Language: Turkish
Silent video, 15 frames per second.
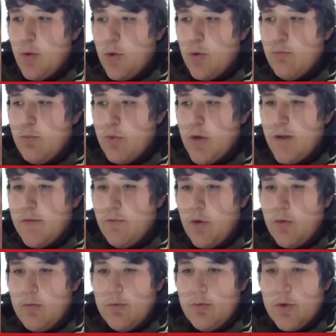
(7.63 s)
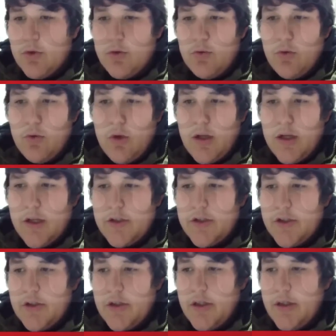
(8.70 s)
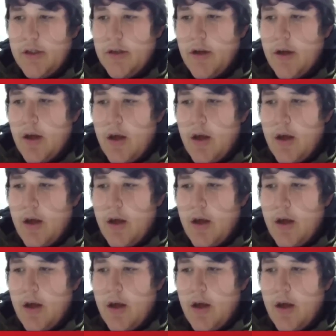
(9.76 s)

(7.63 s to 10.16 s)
oyun platformumuzu kullanan kişilerin